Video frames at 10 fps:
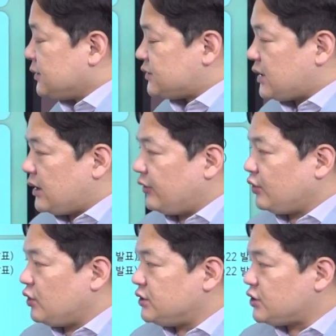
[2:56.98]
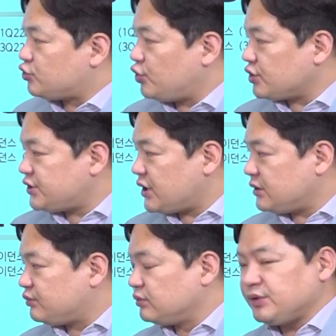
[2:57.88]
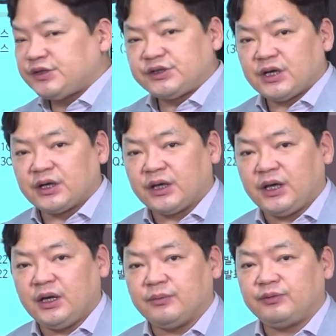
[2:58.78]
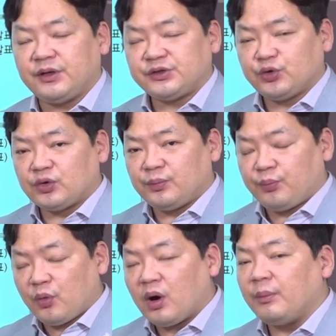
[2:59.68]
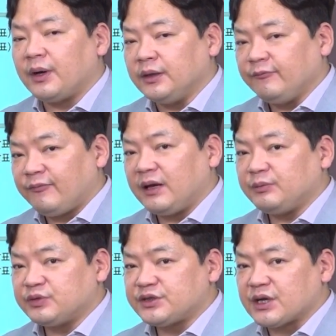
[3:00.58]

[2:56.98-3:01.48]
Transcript: 자, 그래서 이제 주력 시장은 북미 시장의 플렉시오를 포함한 5G